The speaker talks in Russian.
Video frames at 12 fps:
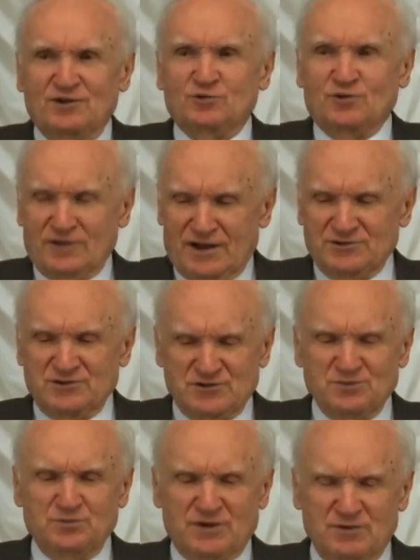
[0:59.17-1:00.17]
Ну ладно,
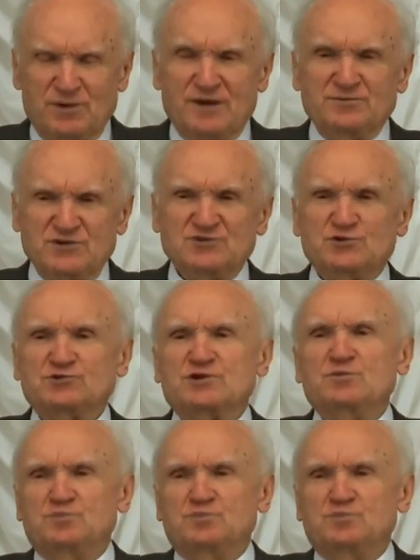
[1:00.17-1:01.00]
если мы понимаем, здесь все-таки